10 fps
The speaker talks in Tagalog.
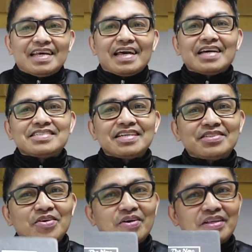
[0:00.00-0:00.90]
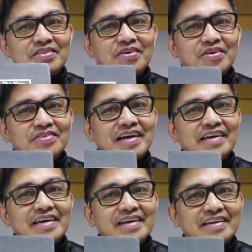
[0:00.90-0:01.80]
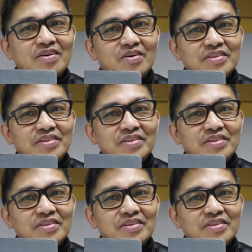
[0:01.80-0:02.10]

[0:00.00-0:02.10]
Kasi to ito, diary ko,